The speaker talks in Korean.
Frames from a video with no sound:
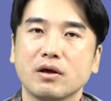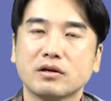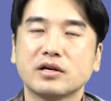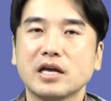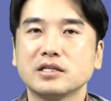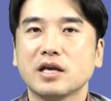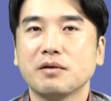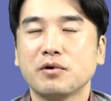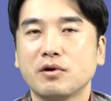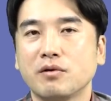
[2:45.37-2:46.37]
그게 이제
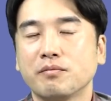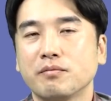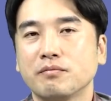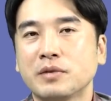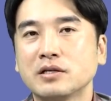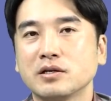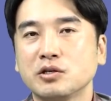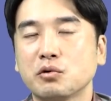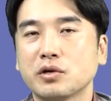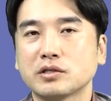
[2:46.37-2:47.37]
뭐 매년
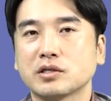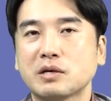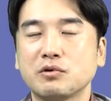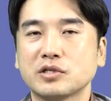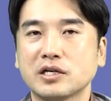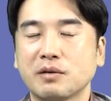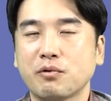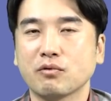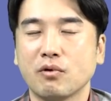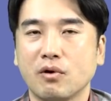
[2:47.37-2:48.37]
1월에서 3월 사이에
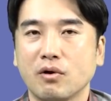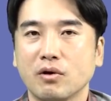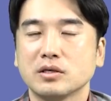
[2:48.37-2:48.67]
뽑고